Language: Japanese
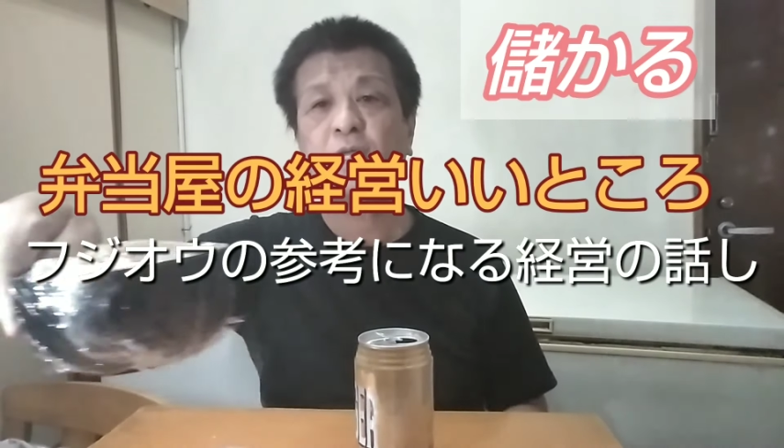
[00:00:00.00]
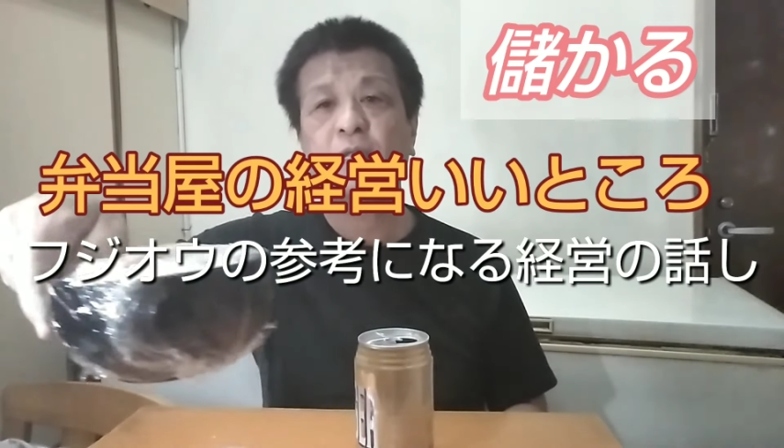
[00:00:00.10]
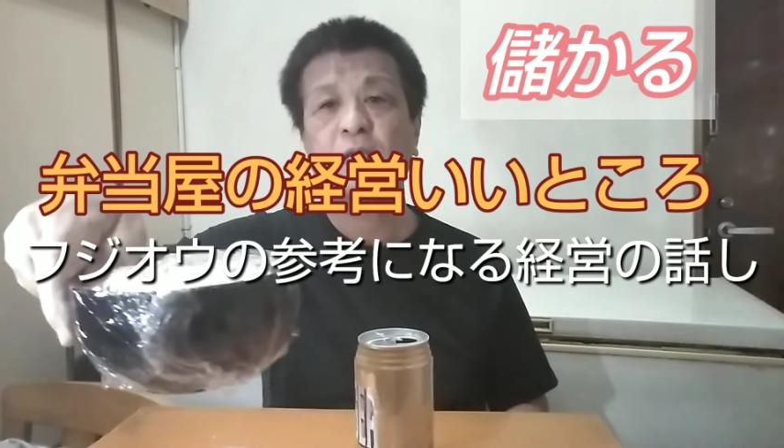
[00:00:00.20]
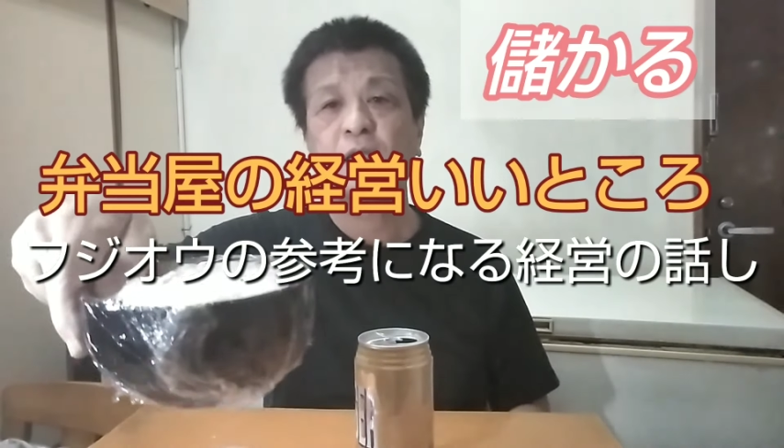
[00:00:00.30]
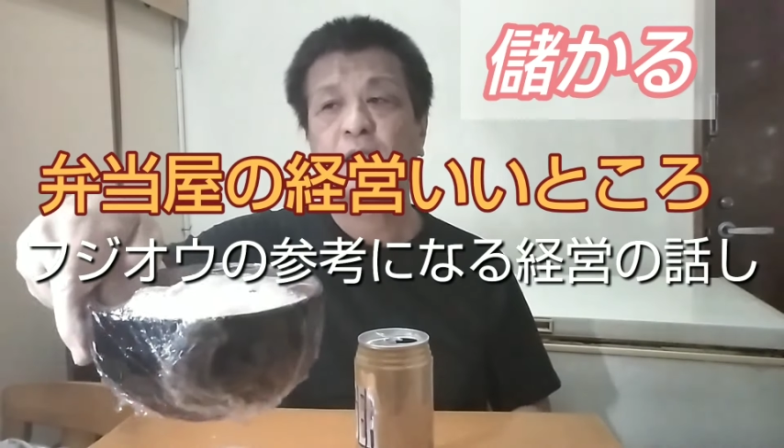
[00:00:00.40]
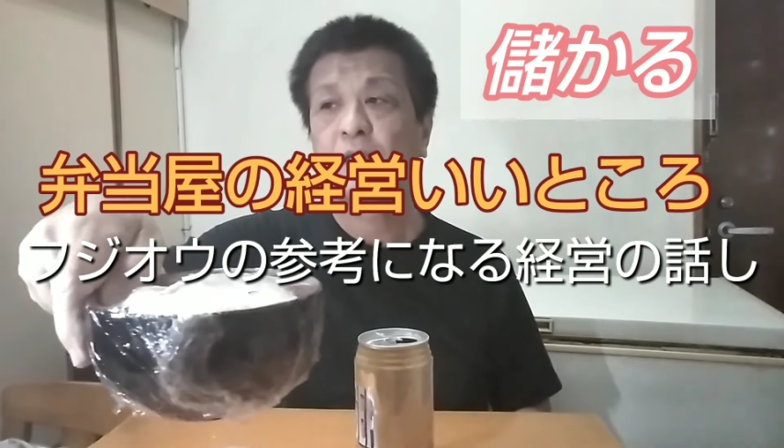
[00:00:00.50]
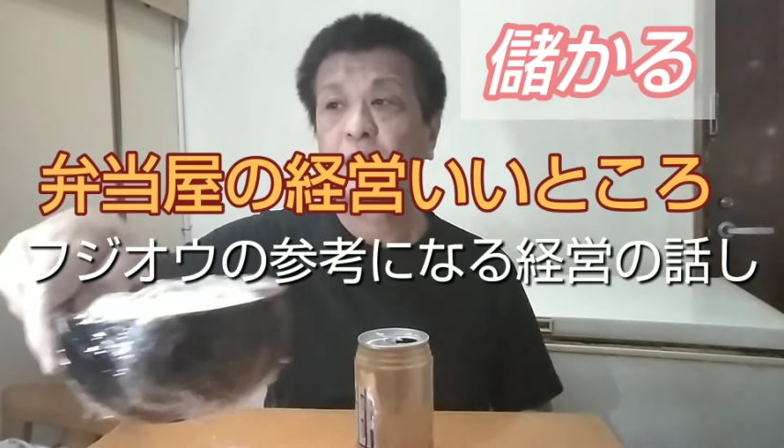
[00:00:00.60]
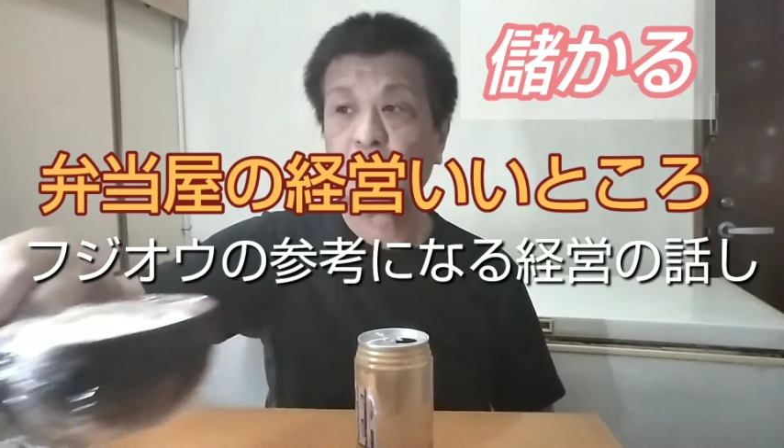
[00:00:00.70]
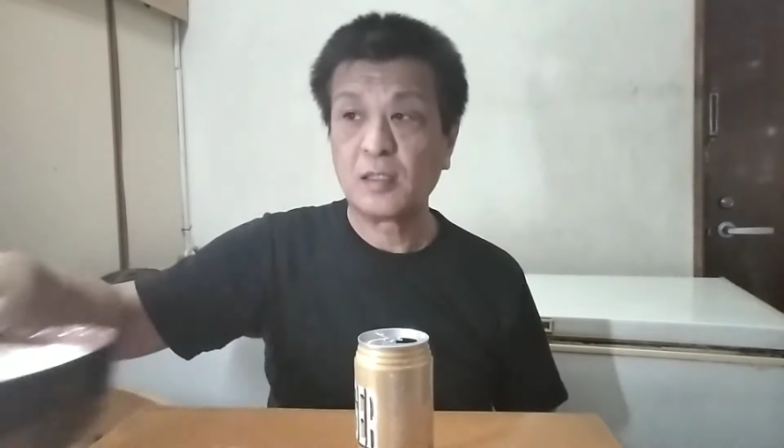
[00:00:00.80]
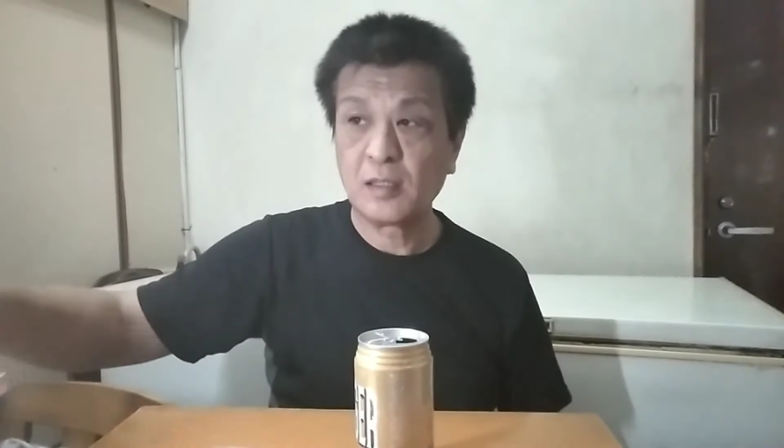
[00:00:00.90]
こ
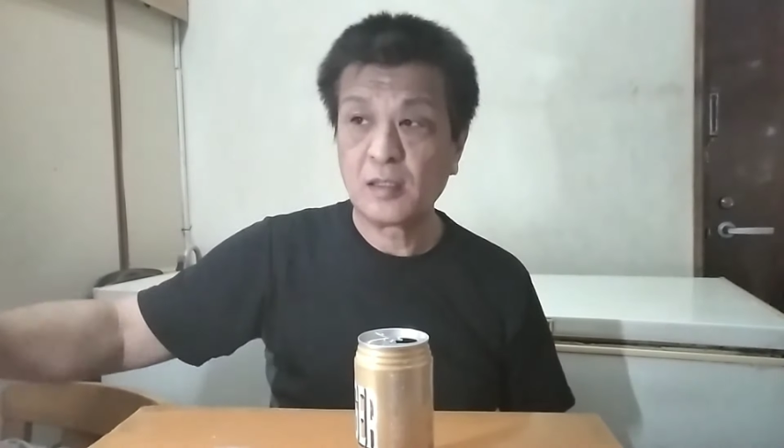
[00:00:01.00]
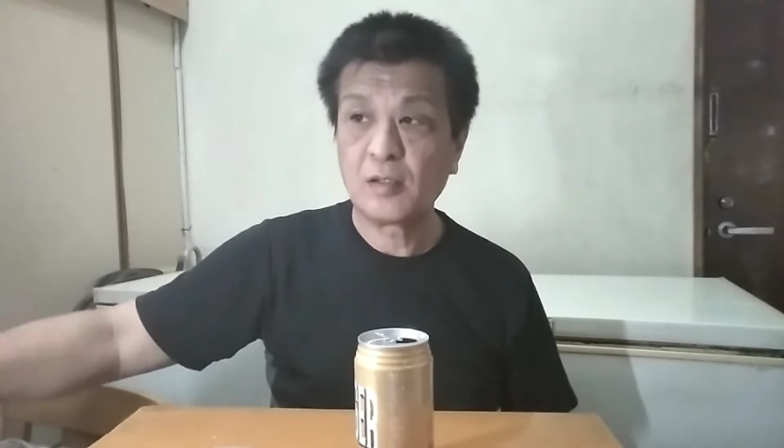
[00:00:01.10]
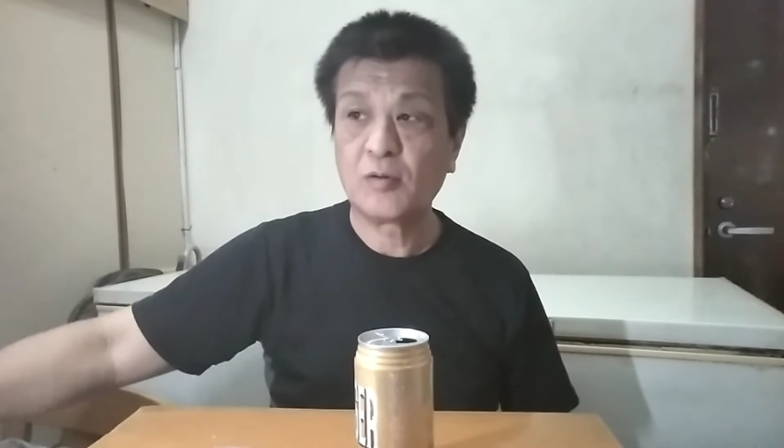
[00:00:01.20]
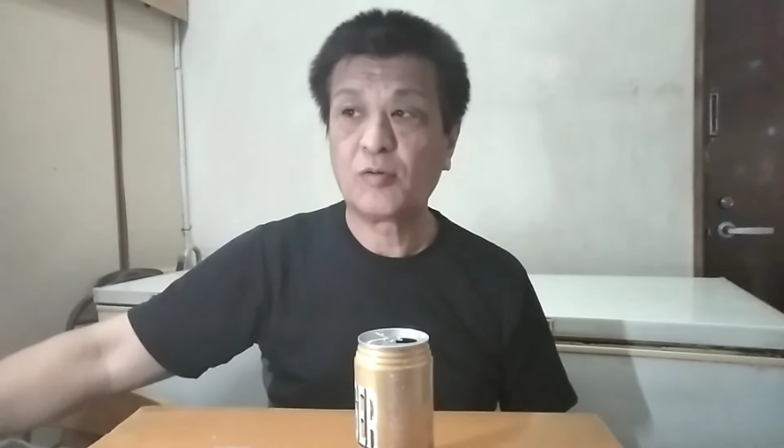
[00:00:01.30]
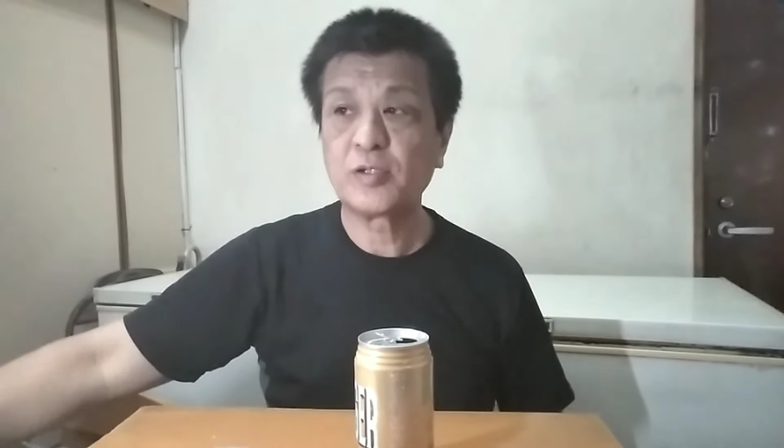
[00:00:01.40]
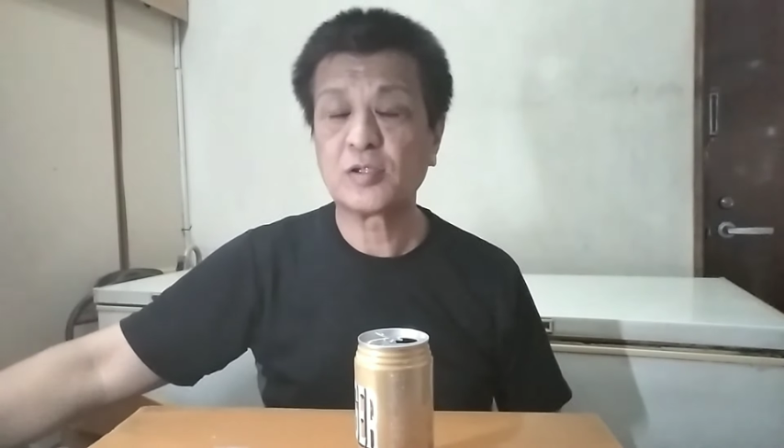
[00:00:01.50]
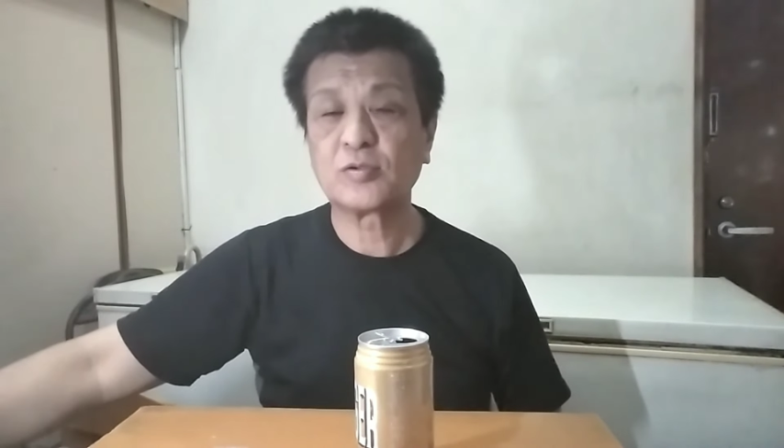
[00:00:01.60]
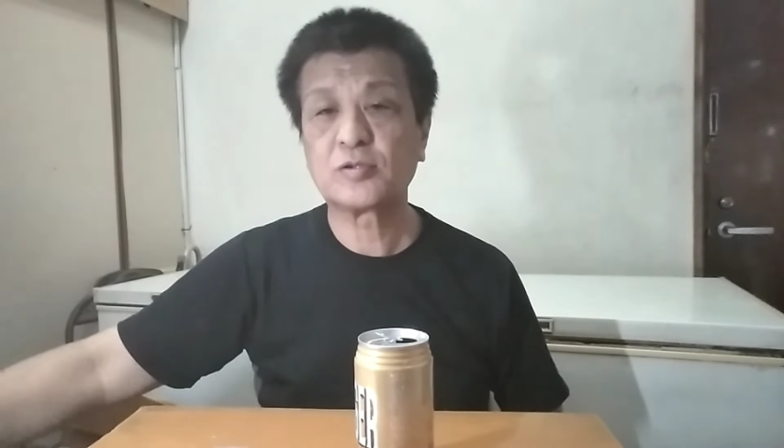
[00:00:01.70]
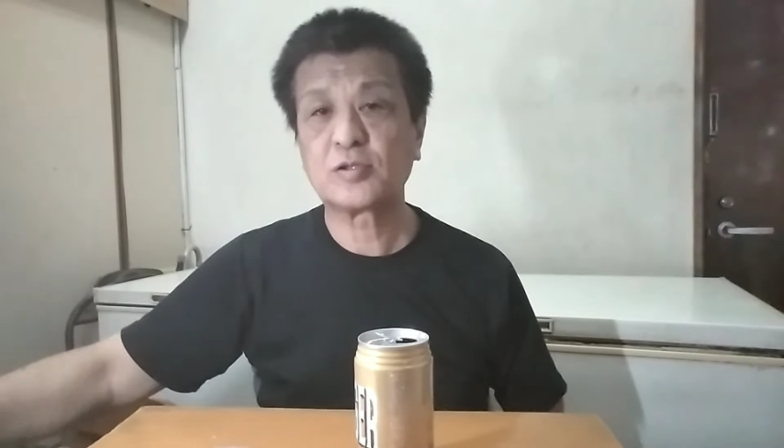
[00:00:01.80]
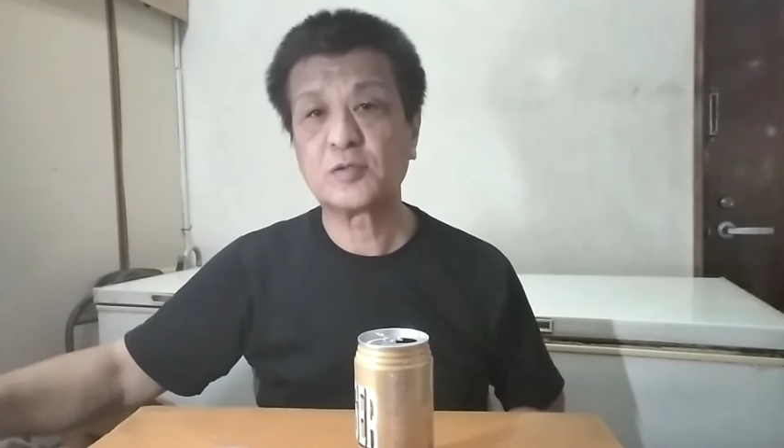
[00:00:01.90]
うやって
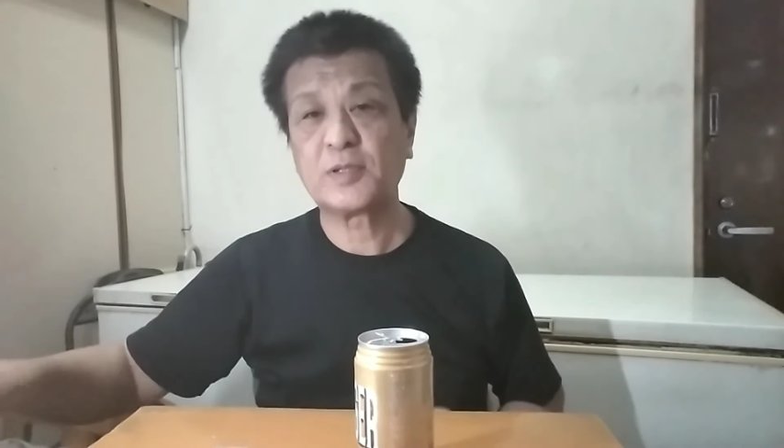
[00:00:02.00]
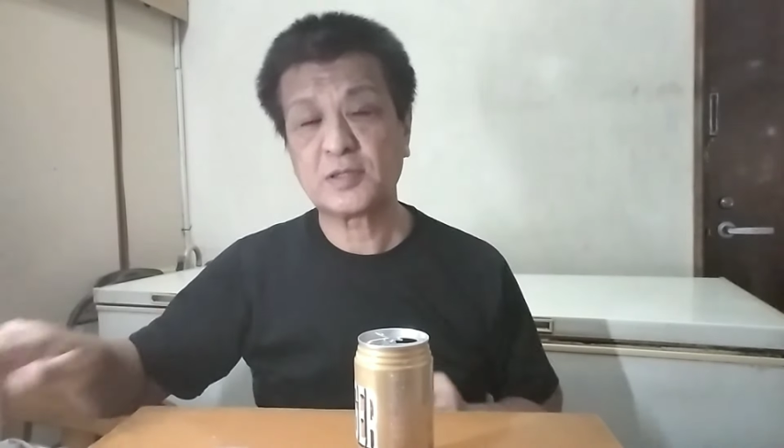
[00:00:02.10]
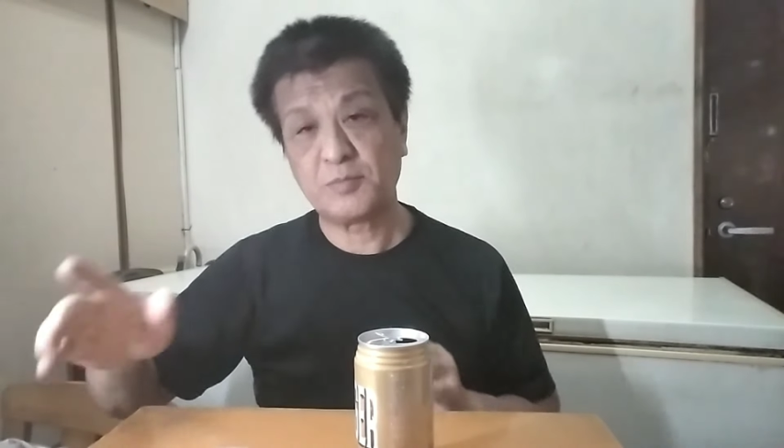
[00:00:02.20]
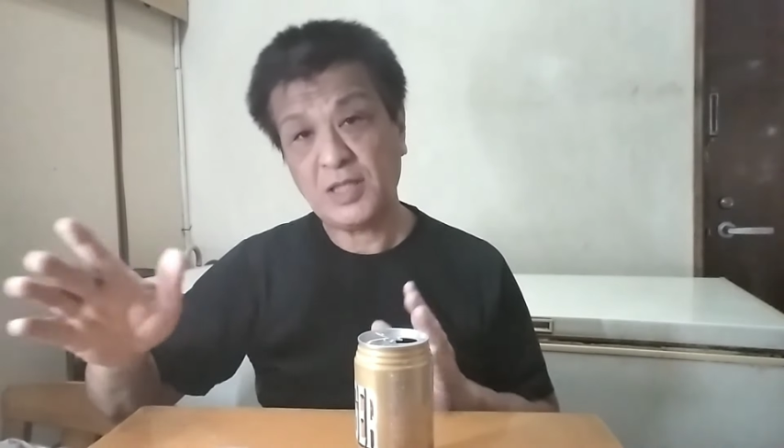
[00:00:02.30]
逃走しました。